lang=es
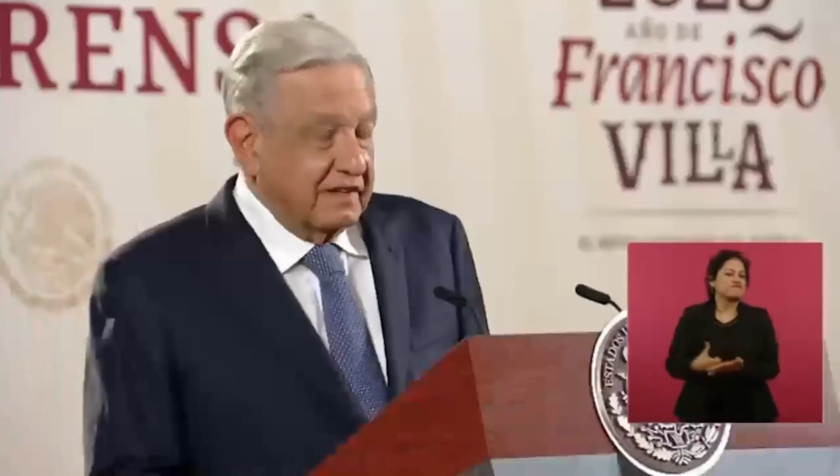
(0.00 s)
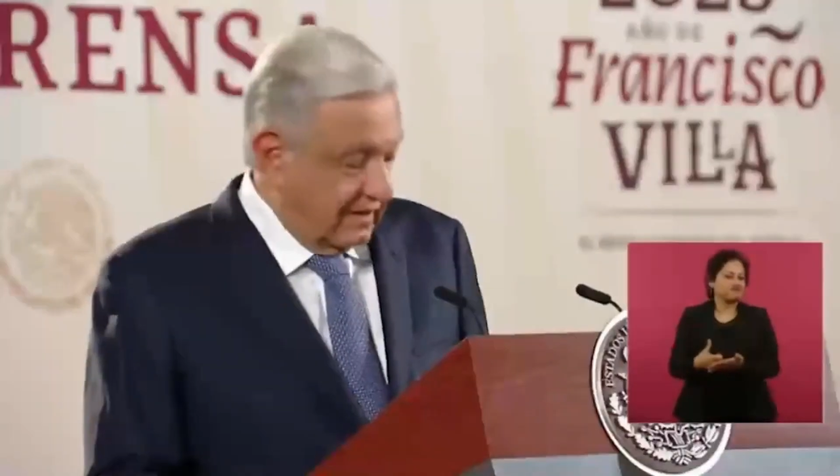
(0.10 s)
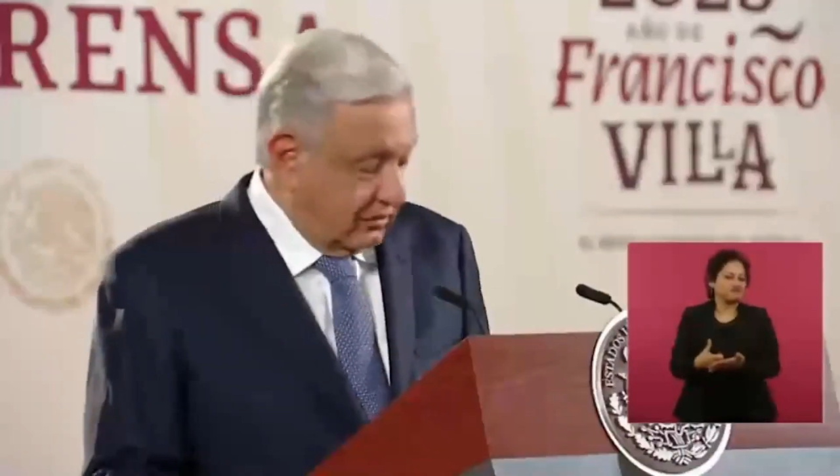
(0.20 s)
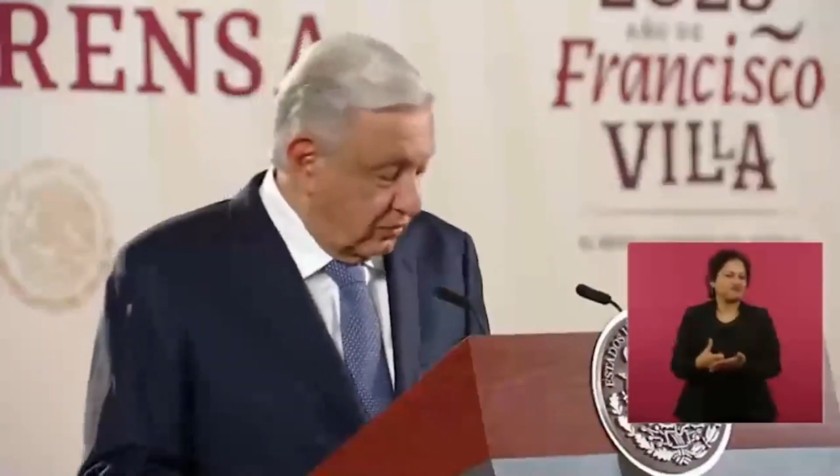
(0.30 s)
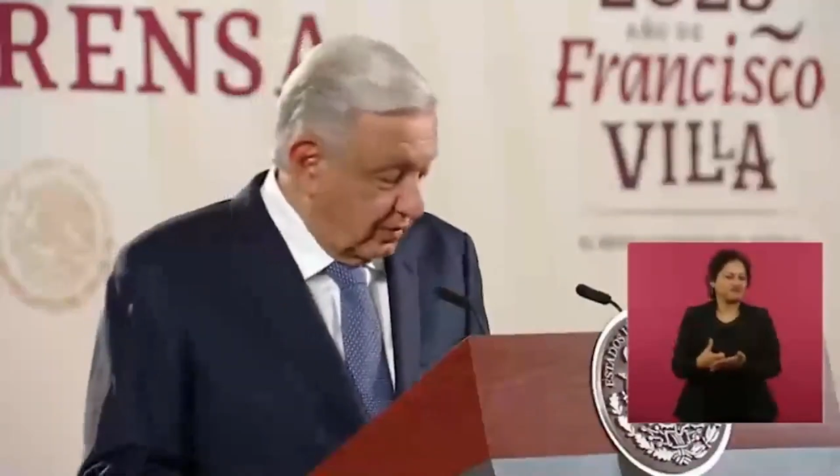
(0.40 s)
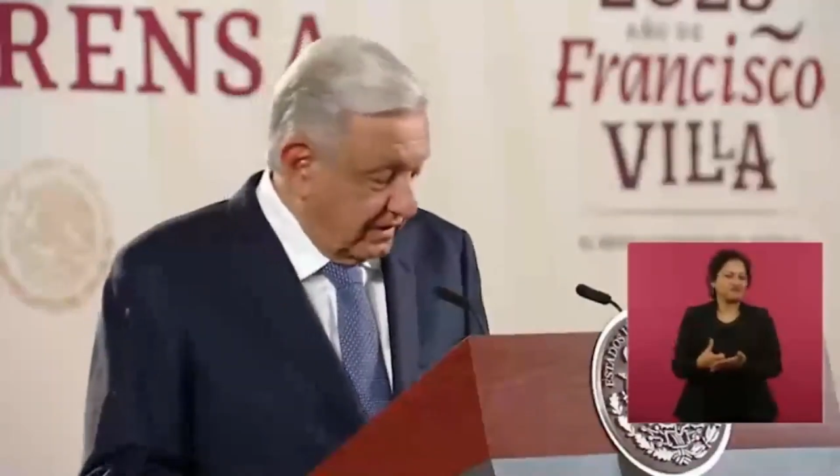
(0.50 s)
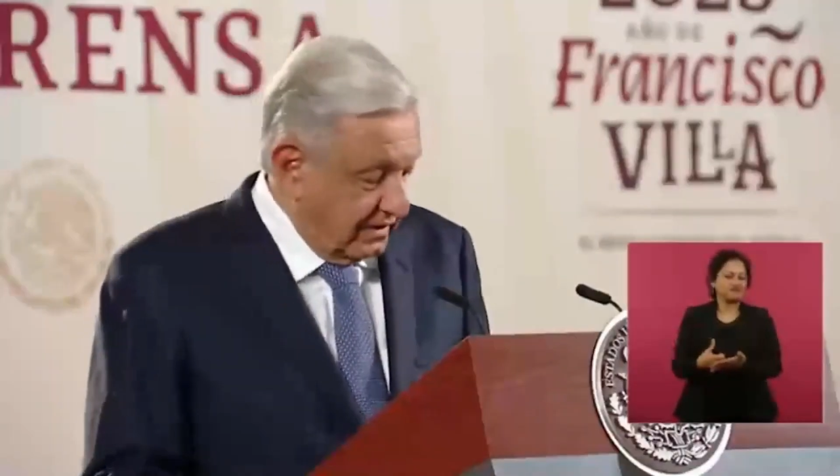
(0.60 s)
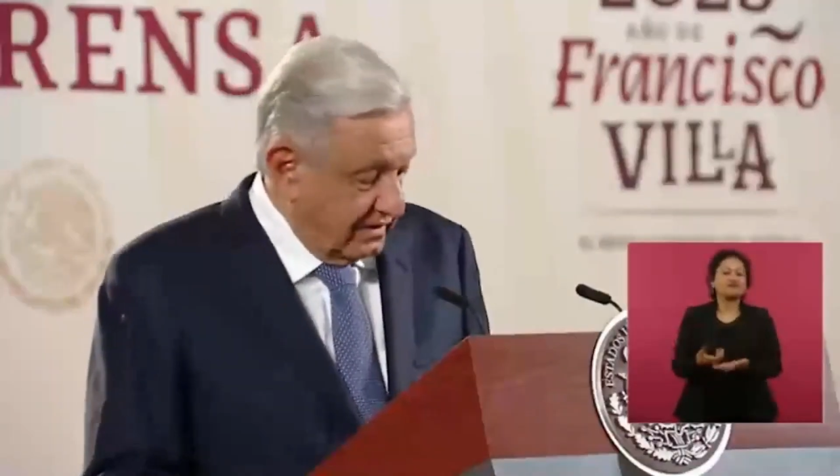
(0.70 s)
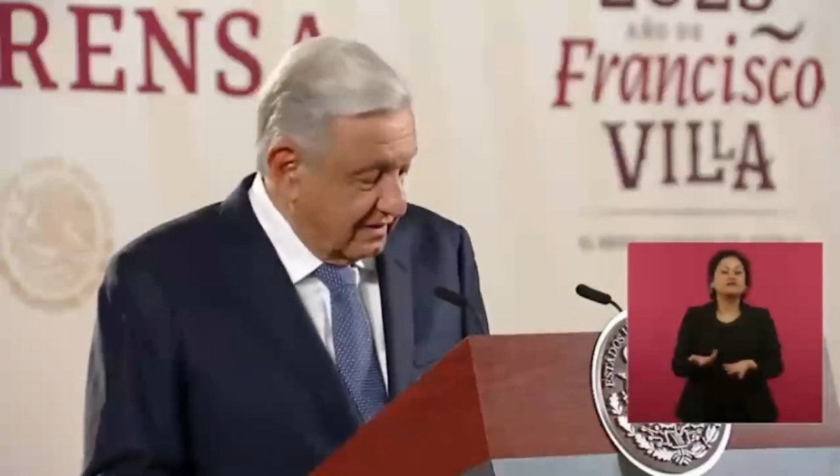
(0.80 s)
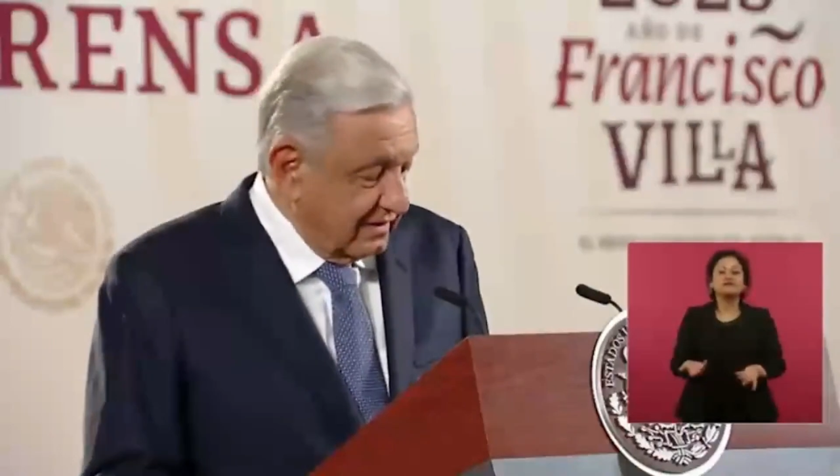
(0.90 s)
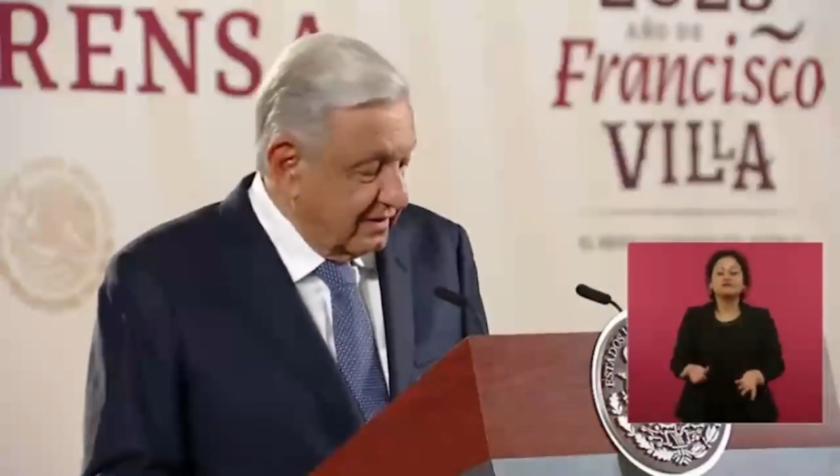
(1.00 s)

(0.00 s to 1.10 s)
de resolver